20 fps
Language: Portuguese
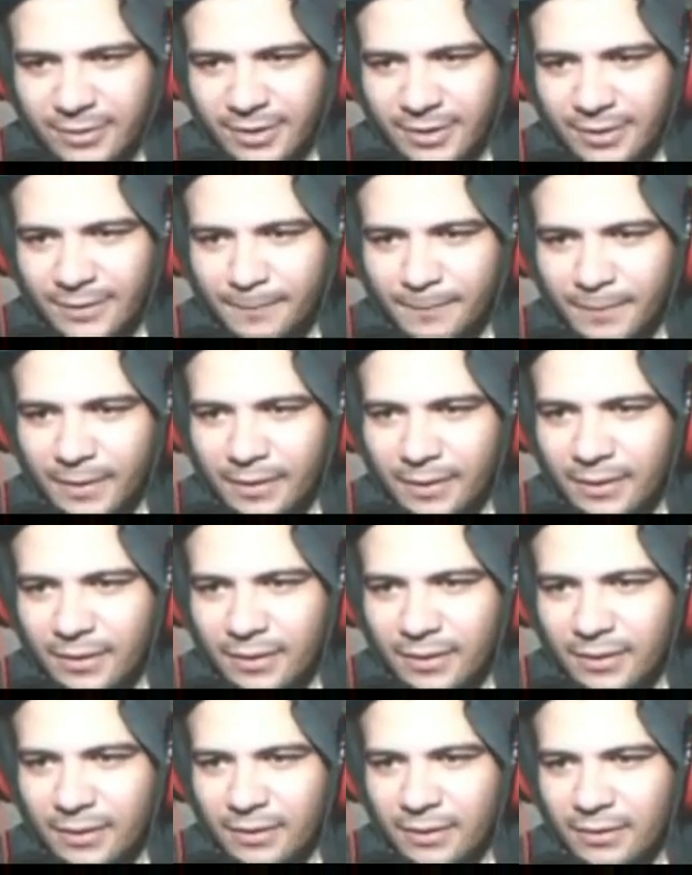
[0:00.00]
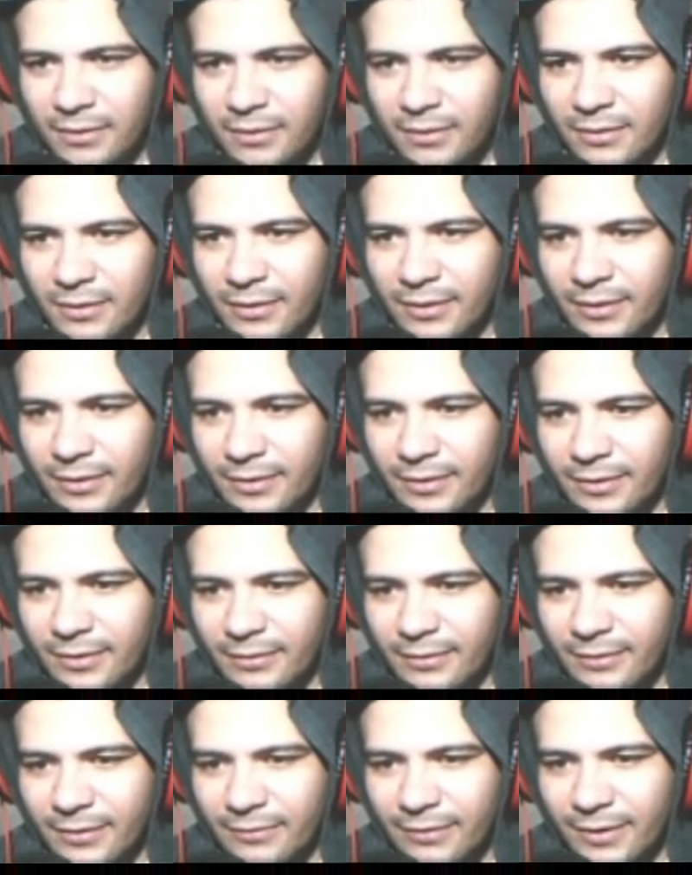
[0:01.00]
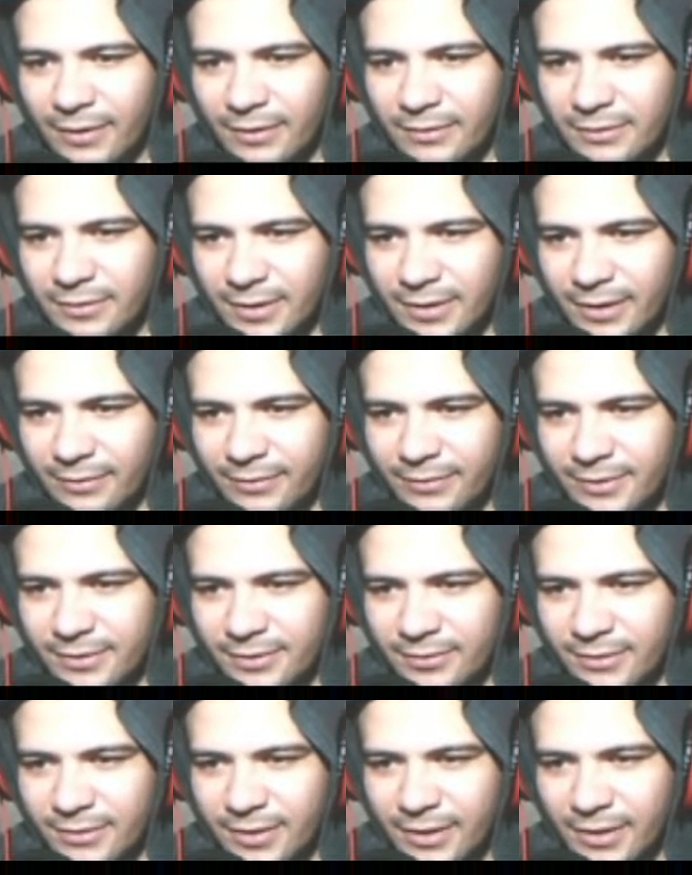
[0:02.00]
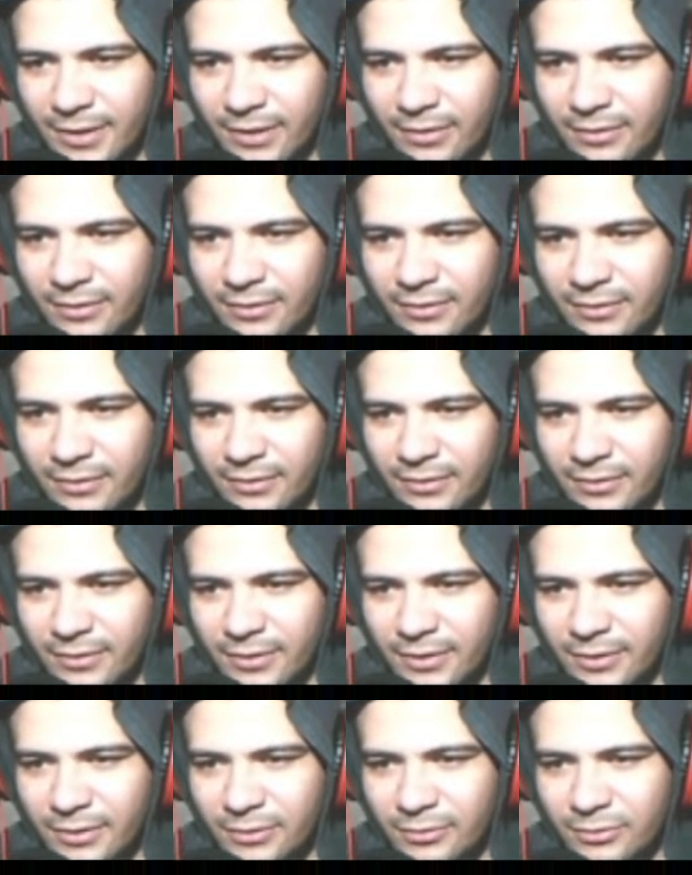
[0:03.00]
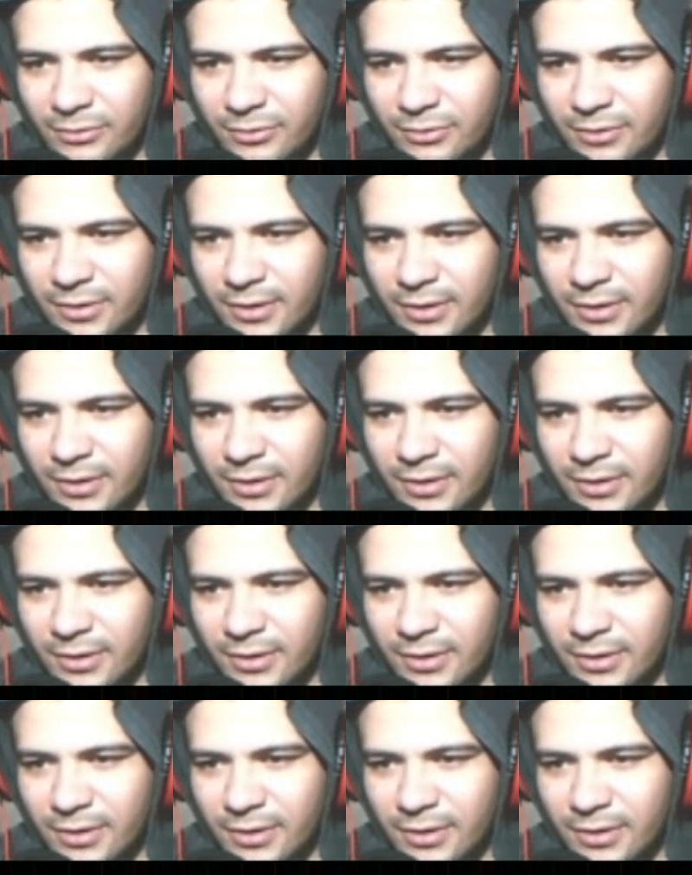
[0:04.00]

aí. E vem falando aqui a versão que é, ó. News